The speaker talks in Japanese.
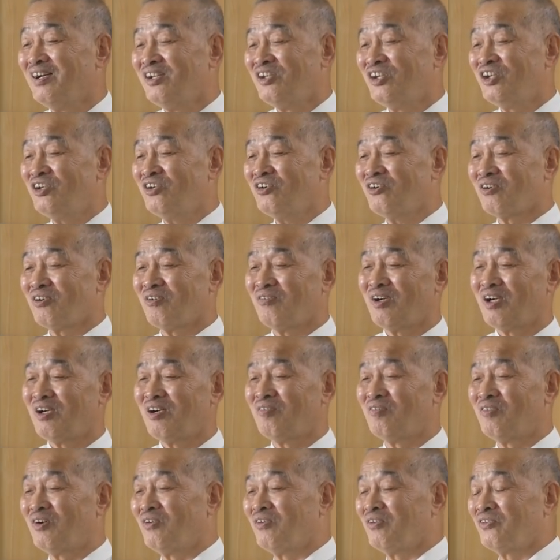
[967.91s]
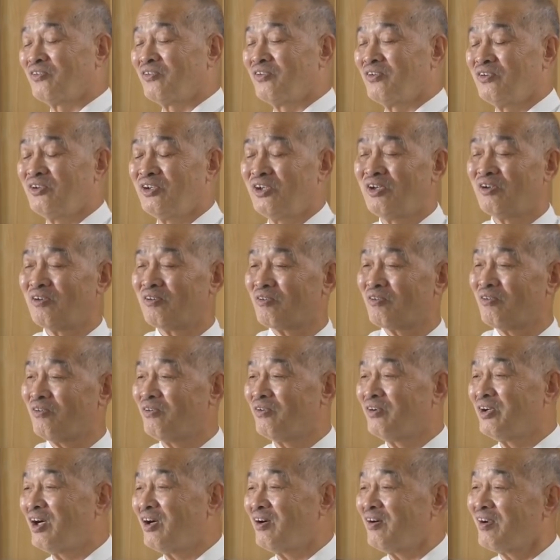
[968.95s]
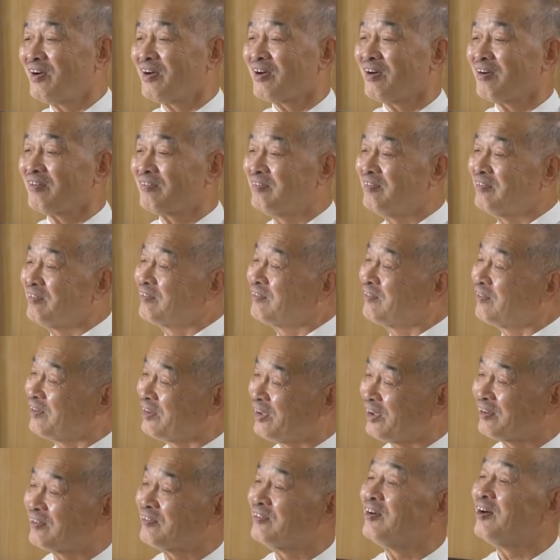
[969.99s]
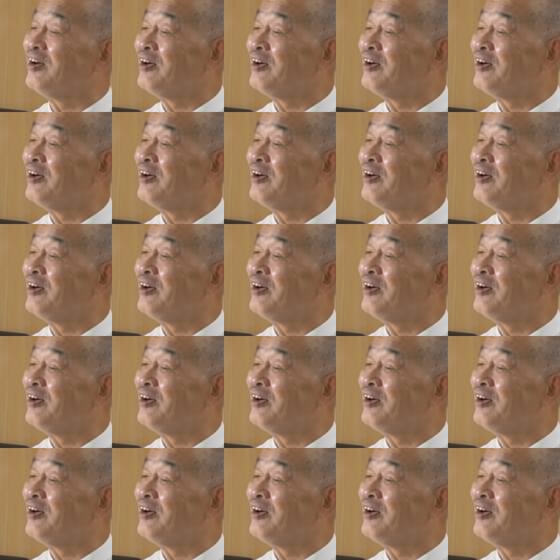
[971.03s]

師匠の場合はもう本当にこう柔らかくこれで